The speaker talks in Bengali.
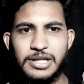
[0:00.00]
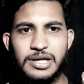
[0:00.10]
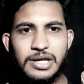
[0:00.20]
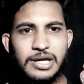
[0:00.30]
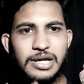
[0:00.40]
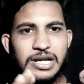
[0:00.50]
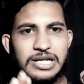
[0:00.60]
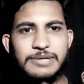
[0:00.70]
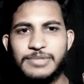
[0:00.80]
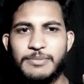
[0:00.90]
দিবেন
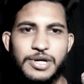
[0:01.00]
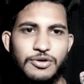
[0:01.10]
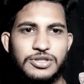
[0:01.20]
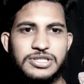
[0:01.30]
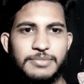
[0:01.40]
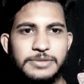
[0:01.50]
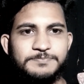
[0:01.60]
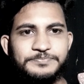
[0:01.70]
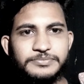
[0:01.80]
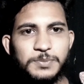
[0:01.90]
ডিমটা বের হয়ে যাবে
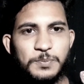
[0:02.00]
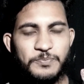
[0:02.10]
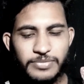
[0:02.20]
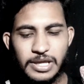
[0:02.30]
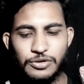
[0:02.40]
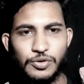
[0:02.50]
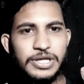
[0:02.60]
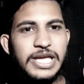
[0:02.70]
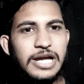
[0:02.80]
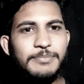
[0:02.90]
তো
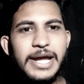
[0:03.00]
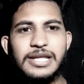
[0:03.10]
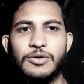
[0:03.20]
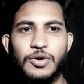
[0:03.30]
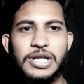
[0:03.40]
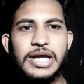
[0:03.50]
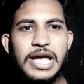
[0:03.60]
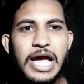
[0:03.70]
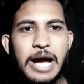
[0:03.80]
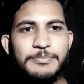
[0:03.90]
এগ বাইনিং হলে
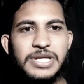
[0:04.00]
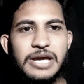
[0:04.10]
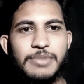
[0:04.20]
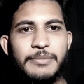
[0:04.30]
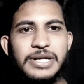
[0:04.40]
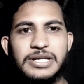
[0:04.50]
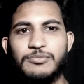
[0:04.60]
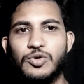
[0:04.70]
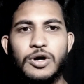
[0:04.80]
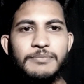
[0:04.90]
আপনি এইভাবে
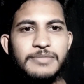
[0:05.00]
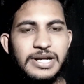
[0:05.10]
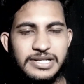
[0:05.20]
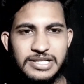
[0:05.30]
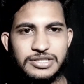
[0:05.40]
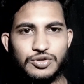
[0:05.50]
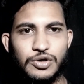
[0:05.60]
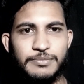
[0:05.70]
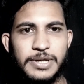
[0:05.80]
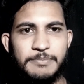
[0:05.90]
ডিমগুলো রিলিজ
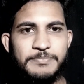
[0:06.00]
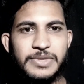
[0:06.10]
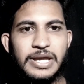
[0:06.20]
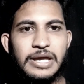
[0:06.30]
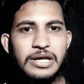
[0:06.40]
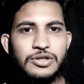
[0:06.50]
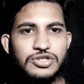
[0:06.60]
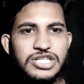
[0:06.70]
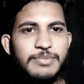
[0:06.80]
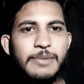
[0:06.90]
করবেন
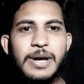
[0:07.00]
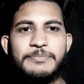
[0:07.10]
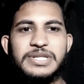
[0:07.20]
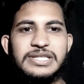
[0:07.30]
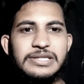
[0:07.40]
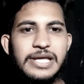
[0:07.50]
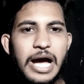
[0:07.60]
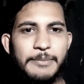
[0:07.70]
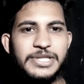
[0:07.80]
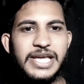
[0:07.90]
তো যেভাবে আপনি
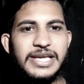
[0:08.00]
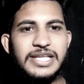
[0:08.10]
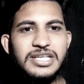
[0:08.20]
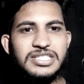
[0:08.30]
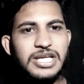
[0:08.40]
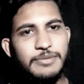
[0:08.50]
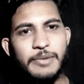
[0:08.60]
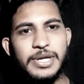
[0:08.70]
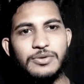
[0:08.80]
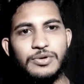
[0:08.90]
আমি দেখিয়ে দিয়েছি
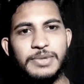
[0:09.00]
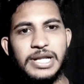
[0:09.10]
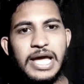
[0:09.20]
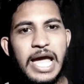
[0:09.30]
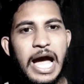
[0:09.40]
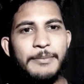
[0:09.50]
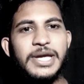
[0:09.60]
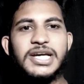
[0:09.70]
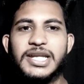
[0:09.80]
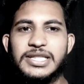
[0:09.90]
এভাবেই করবেন
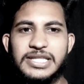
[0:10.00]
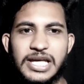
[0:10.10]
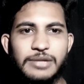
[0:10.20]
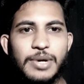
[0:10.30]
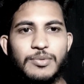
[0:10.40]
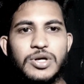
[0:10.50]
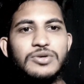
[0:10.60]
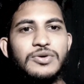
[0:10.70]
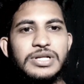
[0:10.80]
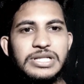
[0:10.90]
আমি এখানে তেল
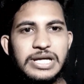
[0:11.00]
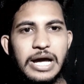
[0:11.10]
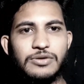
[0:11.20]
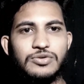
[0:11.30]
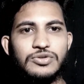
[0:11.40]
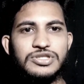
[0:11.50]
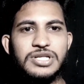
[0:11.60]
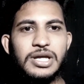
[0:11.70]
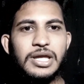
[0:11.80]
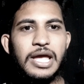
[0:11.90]
ব্যবহার করিনি কারণ হচ্ছে